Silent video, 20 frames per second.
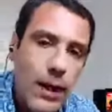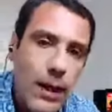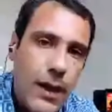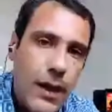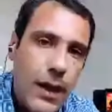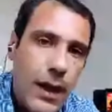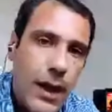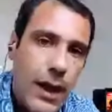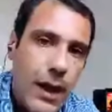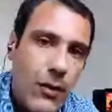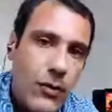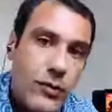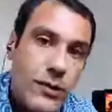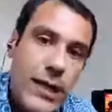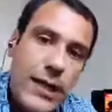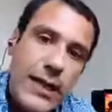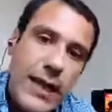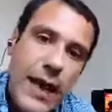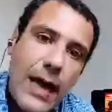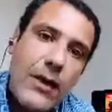Ah, o
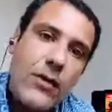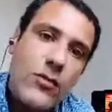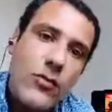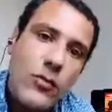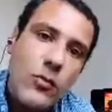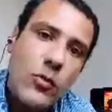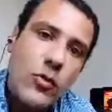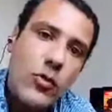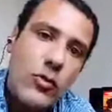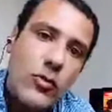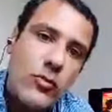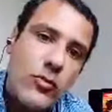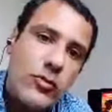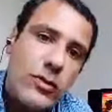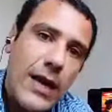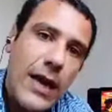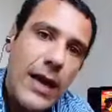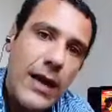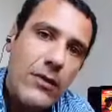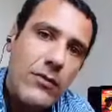cenário no mundo
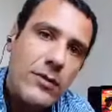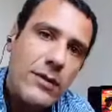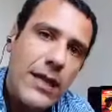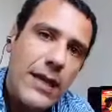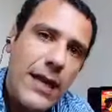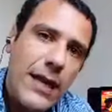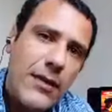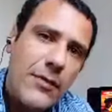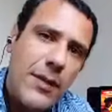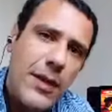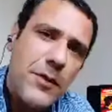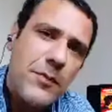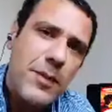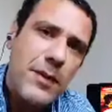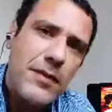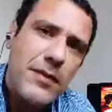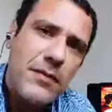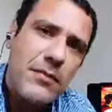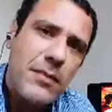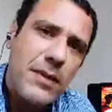já era um cenário mais
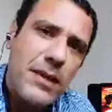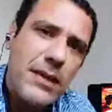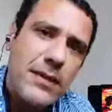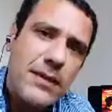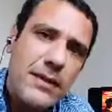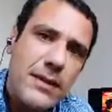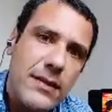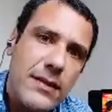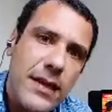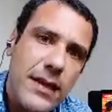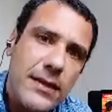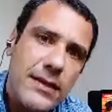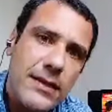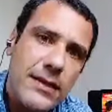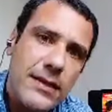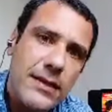pessimista, né,